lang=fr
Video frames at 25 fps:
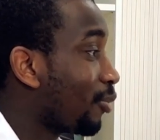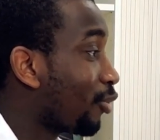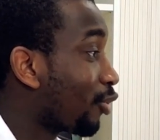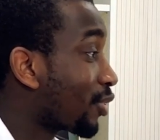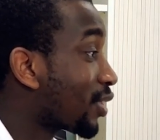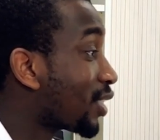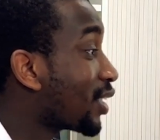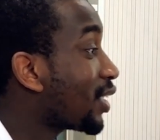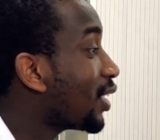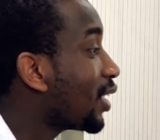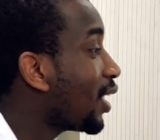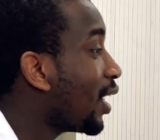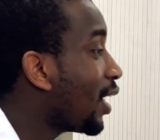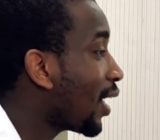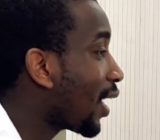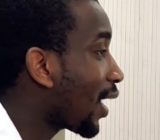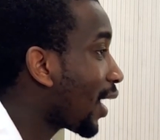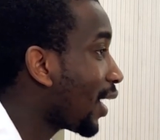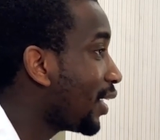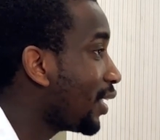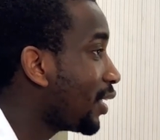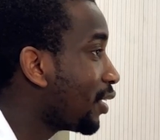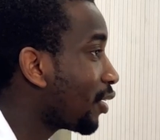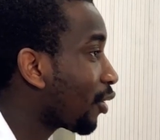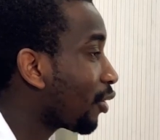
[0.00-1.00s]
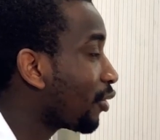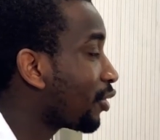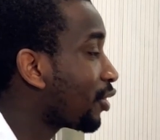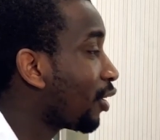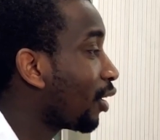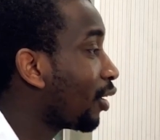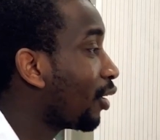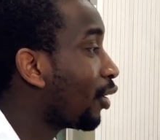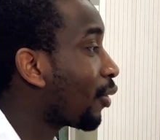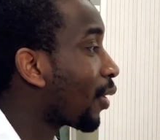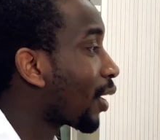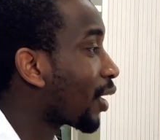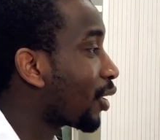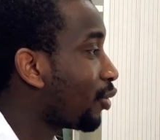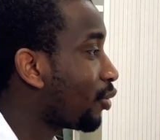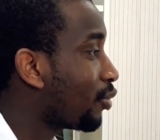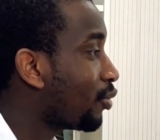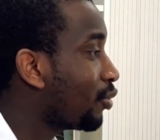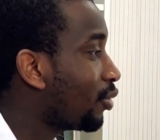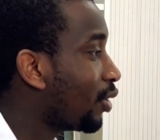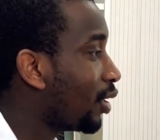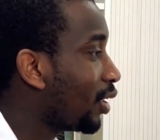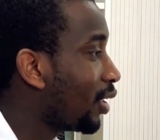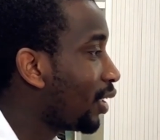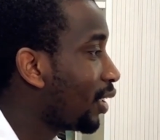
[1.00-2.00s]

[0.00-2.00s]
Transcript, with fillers: Donc, si Ali anhu,